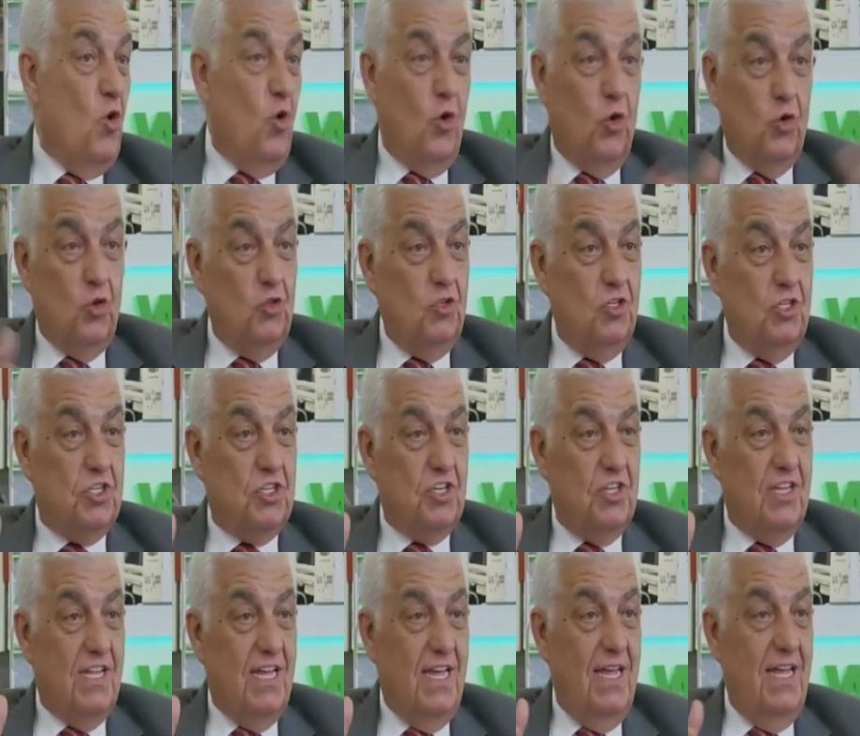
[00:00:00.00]
Onun
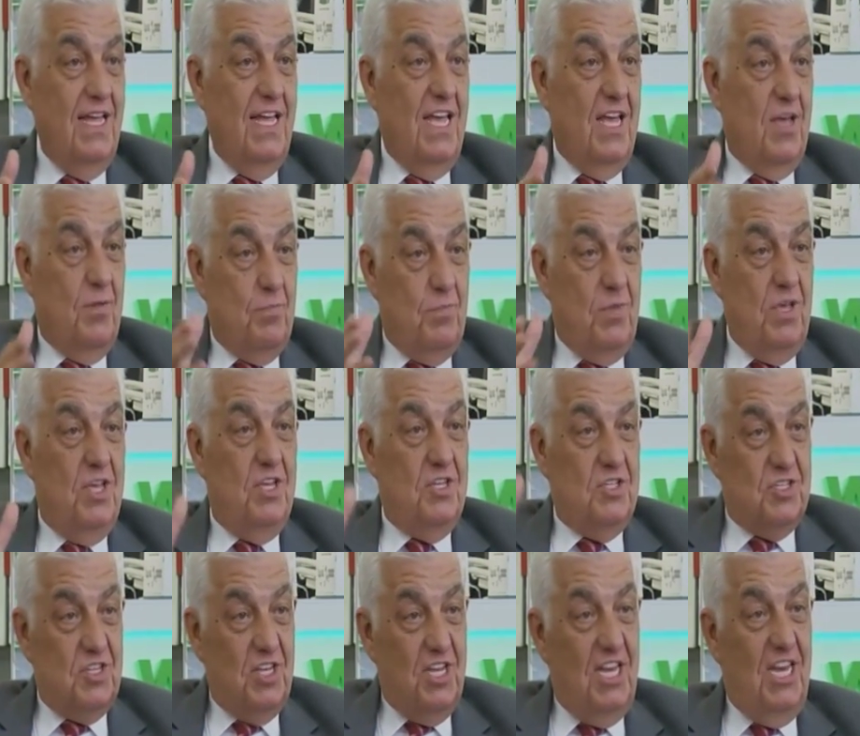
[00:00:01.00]
dışında
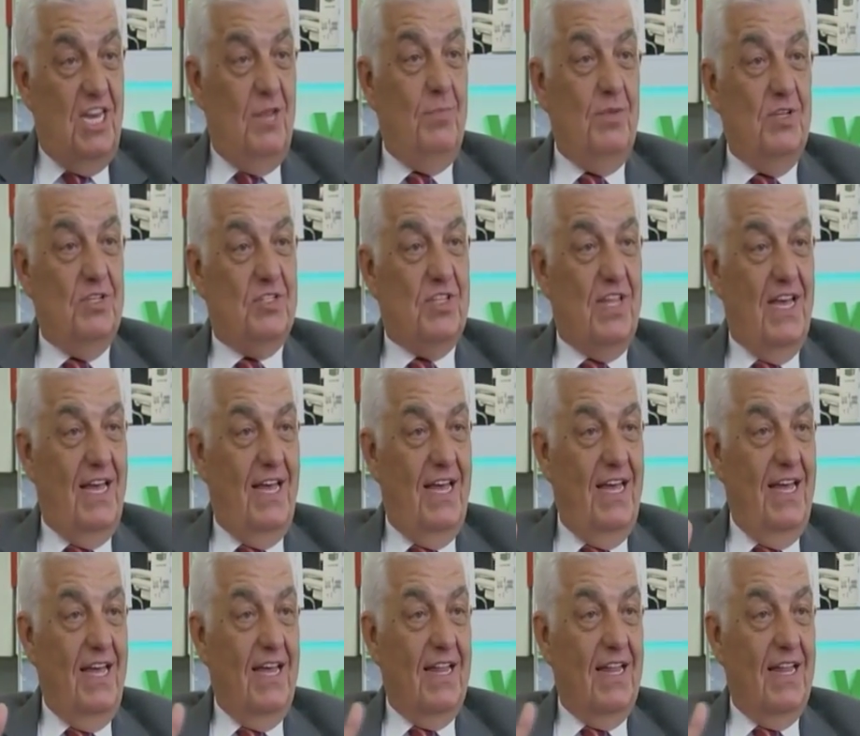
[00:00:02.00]
biz ilimizde